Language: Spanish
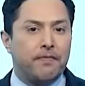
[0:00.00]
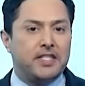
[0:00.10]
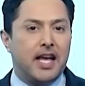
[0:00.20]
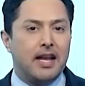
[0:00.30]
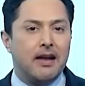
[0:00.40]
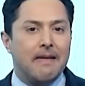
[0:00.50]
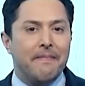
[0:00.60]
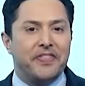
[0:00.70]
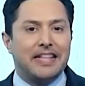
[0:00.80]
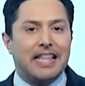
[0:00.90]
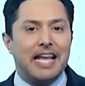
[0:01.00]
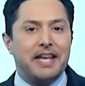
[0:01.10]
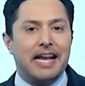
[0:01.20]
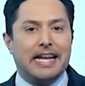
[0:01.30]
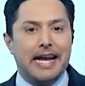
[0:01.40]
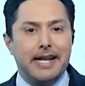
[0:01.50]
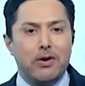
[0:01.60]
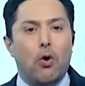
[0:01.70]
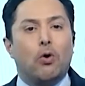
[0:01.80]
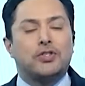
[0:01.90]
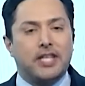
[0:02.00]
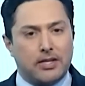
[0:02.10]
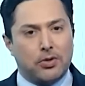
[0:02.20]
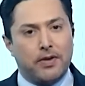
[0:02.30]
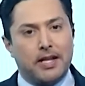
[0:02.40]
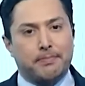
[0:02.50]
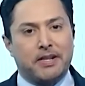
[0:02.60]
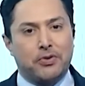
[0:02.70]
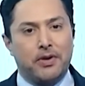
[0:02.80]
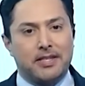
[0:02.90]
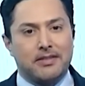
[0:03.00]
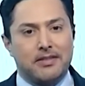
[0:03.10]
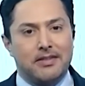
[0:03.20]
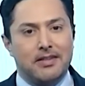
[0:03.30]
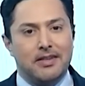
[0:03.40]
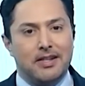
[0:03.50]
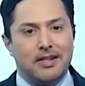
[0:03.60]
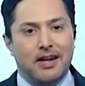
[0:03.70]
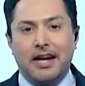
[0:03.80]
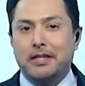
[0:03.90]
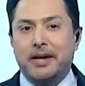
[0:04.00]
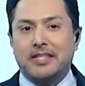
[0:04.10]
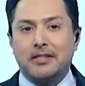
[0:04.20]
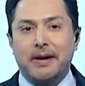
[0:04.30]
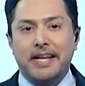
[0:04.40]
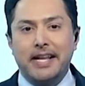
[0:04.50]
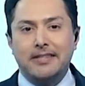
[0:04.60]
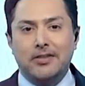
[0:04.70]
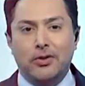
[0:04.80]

oficial detalla el género o sexo de las personas. Hay diversas maneras de